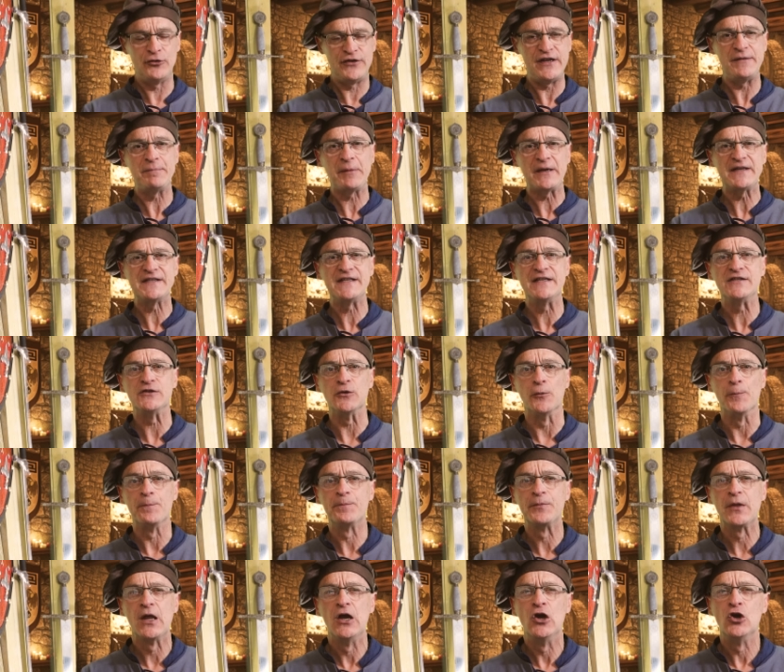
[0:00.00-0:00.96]
Petite précision,
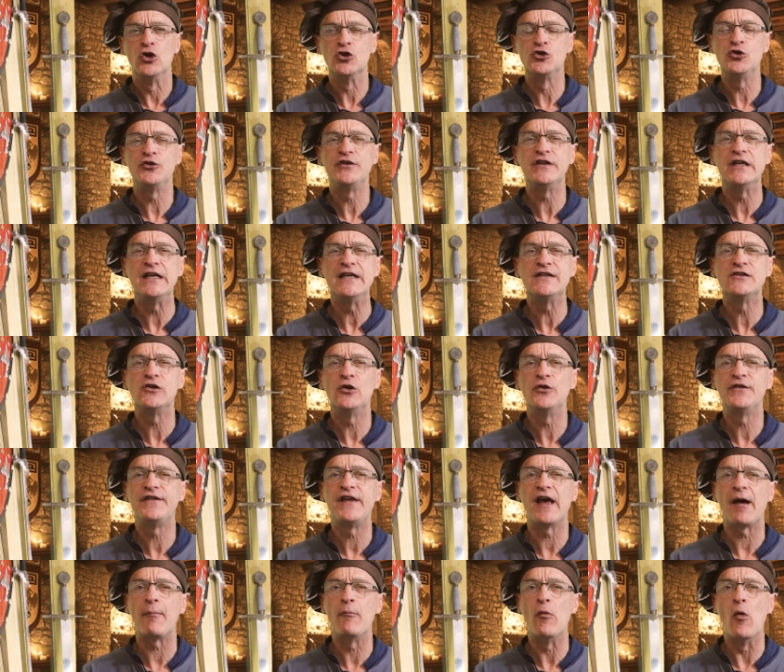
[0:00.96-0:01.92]
j'utilise le
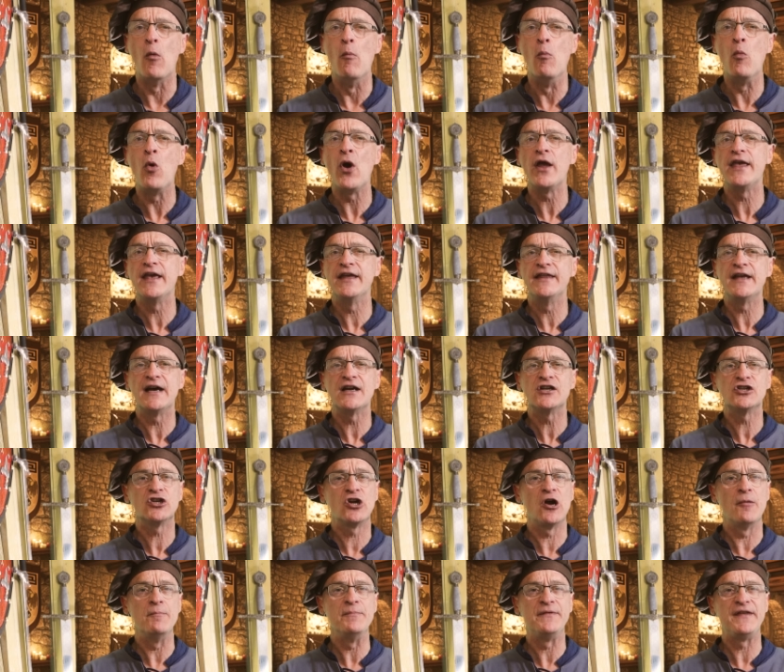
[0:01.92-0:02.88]
terme Moyen
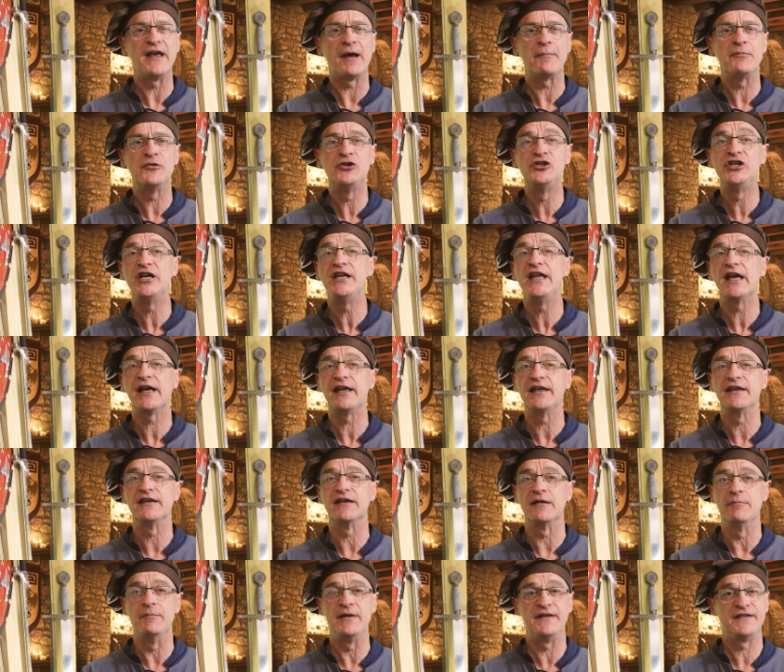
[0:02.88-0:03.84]
Âge comme terme
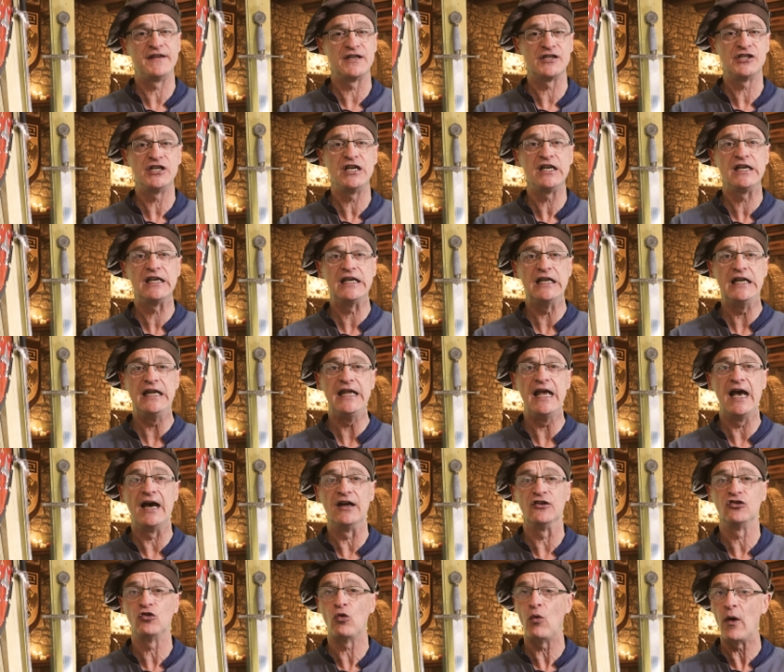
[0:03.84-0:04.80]
générique, mais sachez qu'il y
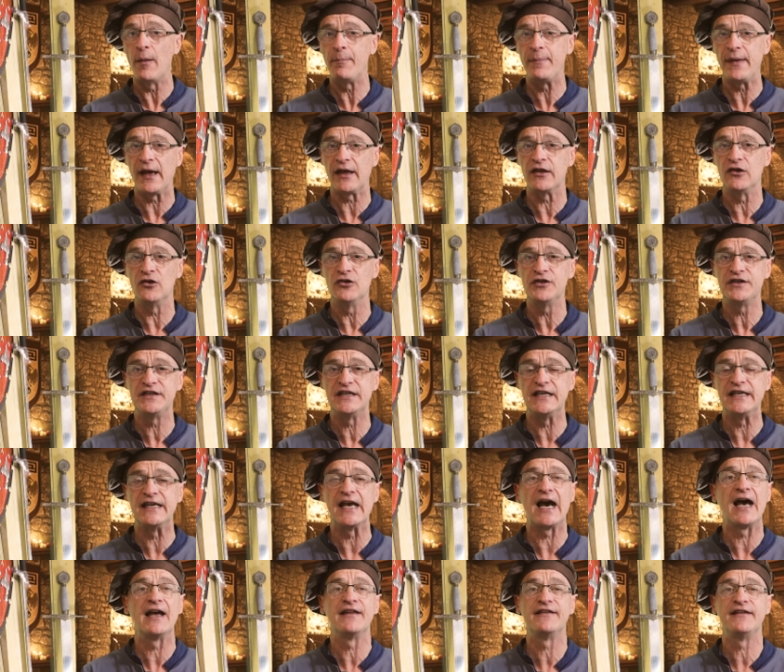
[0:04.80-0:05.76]
a trois périodes qui
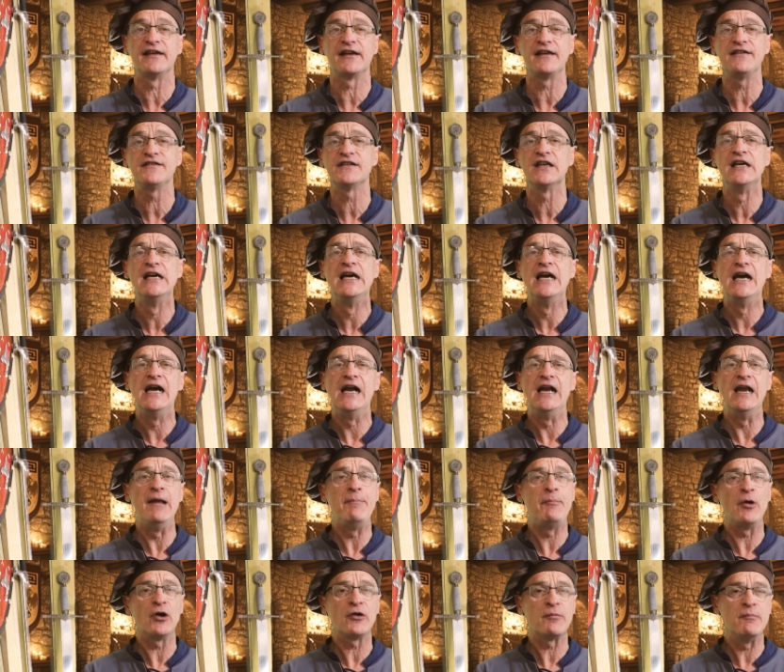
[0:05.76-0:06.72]
caractérisent
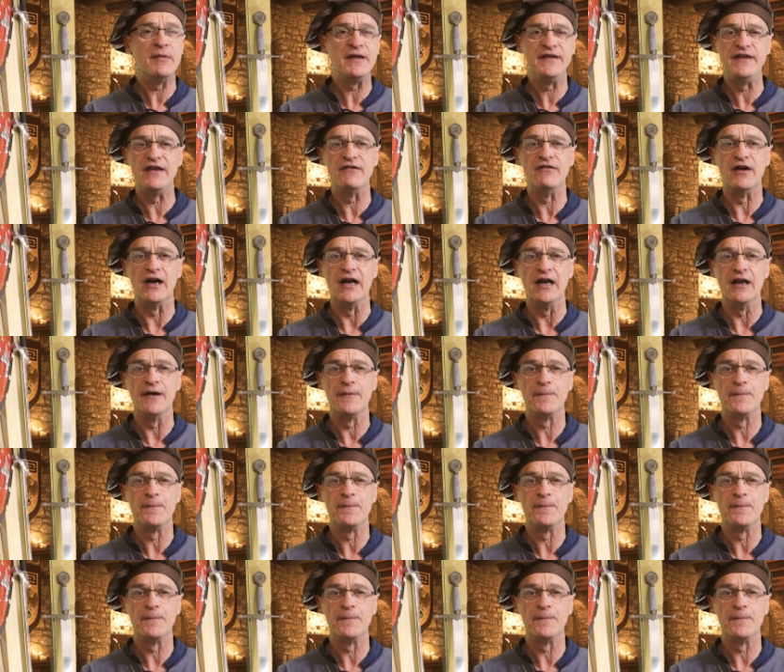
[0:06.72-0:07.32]
l'époque médiévale.